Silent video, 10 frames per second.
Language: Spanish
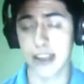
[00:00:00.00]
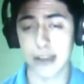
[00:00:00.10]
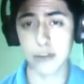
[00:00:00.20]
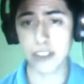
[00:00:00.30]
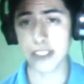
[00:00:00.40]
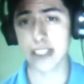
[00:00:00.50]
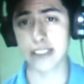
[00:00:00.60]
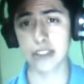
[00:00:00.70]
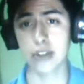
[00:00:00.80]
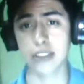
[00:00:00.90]
Eh, muchas
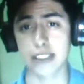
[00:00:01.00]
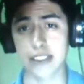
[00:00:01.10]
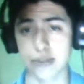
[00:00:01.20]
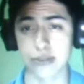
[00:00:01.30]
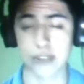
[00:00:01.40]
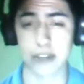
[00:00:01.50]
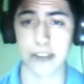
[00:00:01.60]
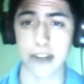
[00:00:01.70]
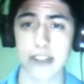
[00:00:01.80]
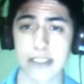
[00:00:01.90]
gracias a todos los que se
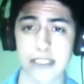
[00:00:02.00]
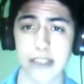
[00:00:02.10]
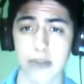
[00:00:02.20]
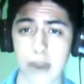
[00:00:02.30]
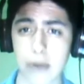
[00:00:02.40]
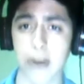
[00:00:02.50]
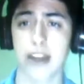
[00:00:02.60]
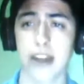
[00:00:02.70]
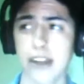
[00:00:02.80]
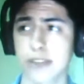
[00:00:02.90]
suscribieron a este nuevo
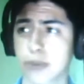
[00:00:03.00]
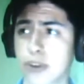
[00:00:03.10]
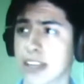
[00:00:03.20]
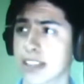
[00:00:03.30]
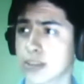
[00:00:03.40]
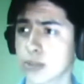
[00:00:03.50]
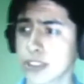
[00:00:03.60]
canal, espero que les